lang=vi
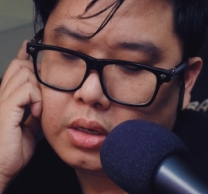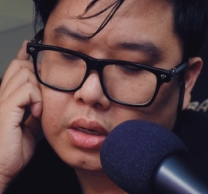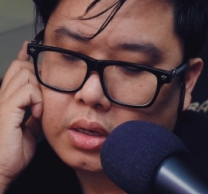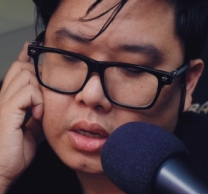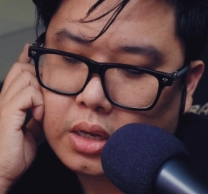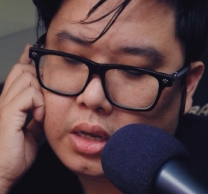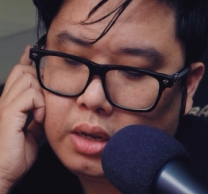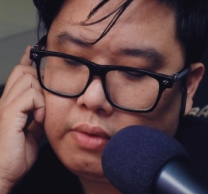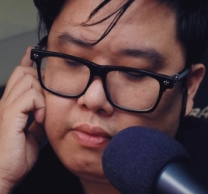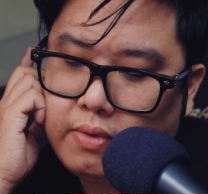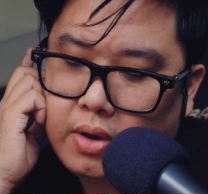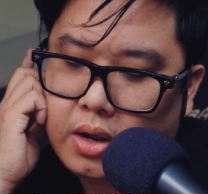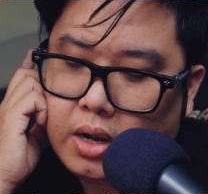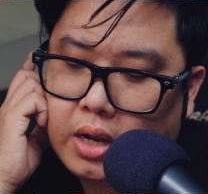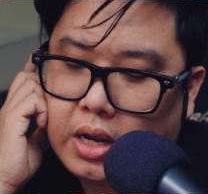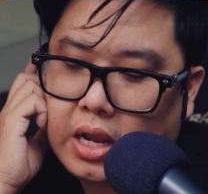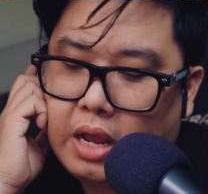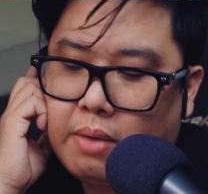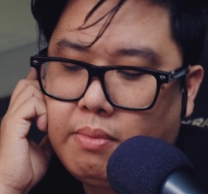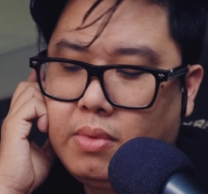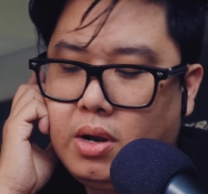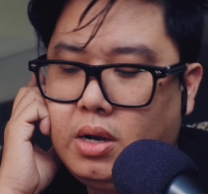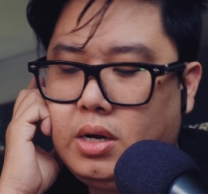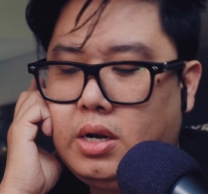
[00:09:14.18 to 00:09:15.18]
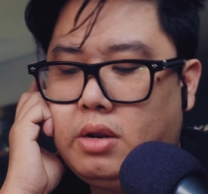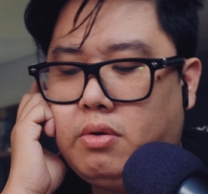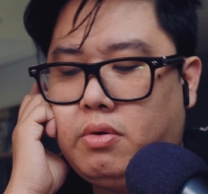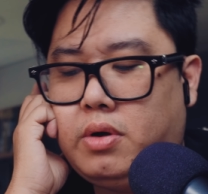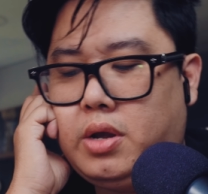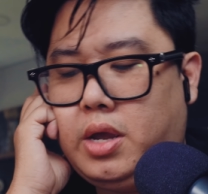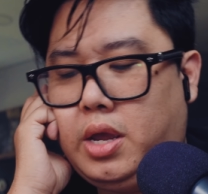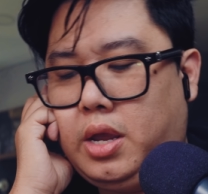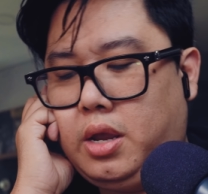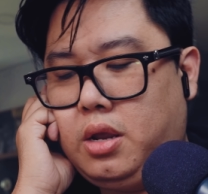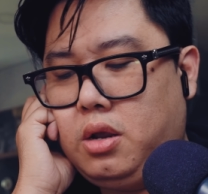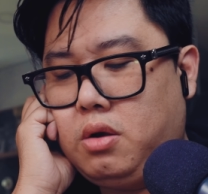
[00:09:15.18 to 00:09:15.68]
Cái phần cảm ứng điều
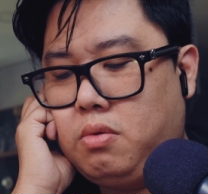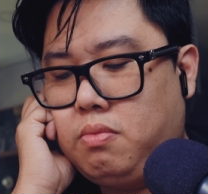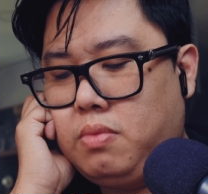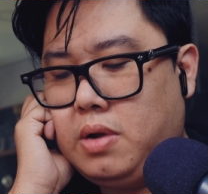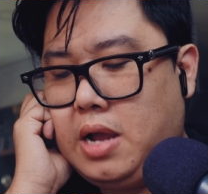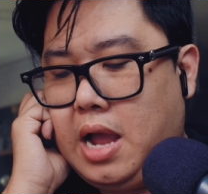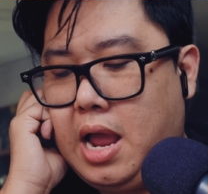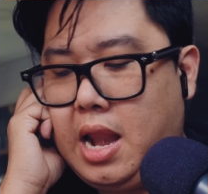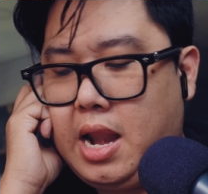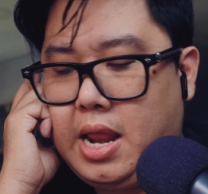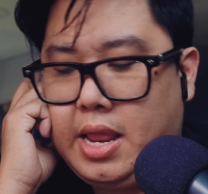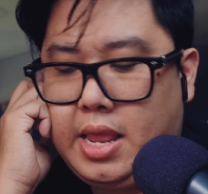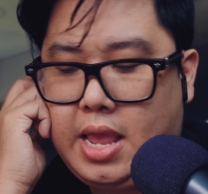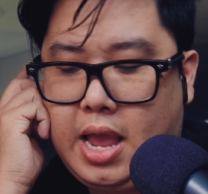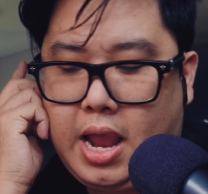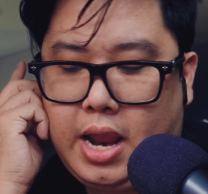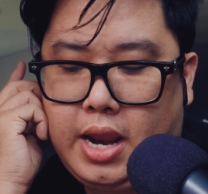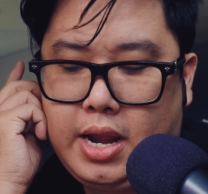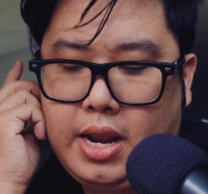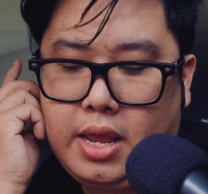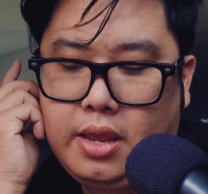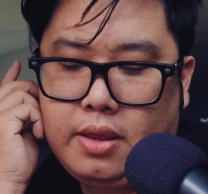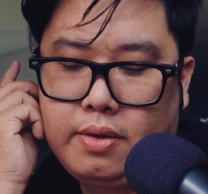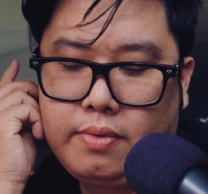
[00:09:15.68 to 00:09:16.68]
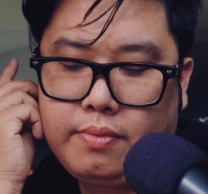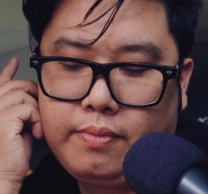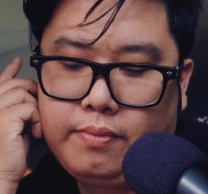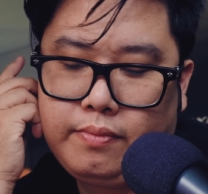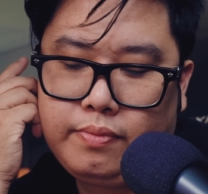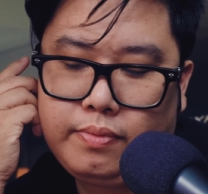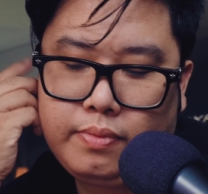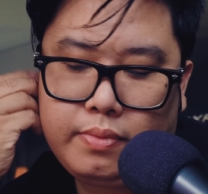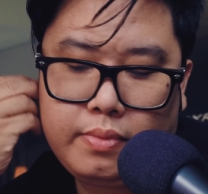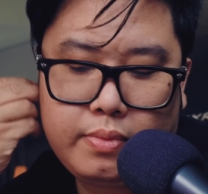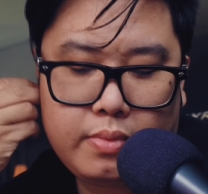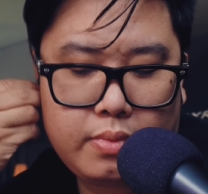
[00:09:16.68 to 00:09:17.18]
khiển cũng khá là nhạy đấy
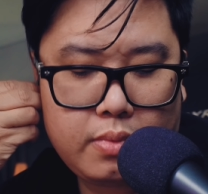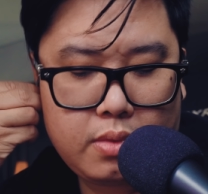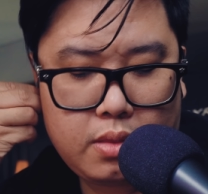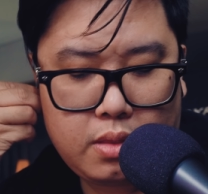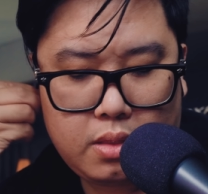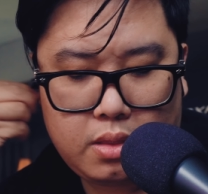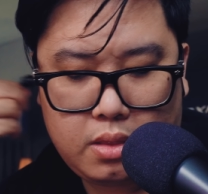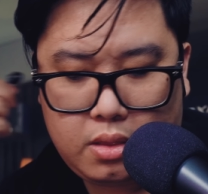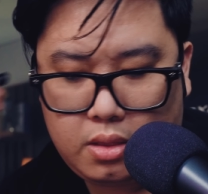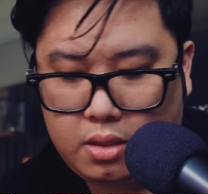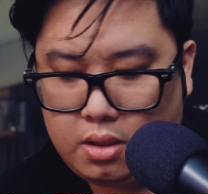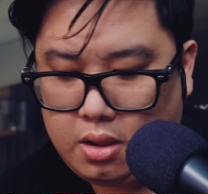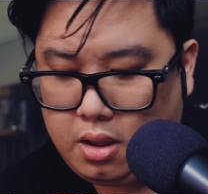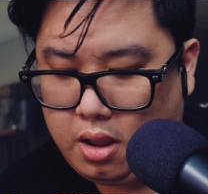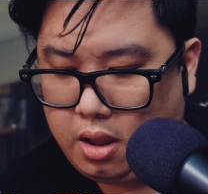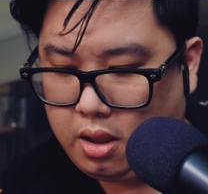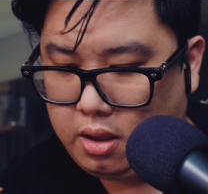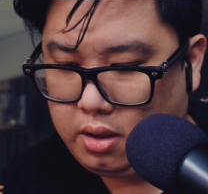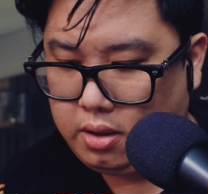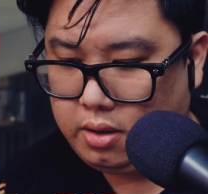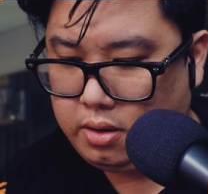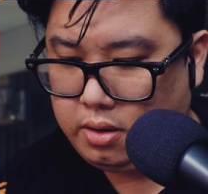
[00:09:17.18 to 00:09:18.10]
nè.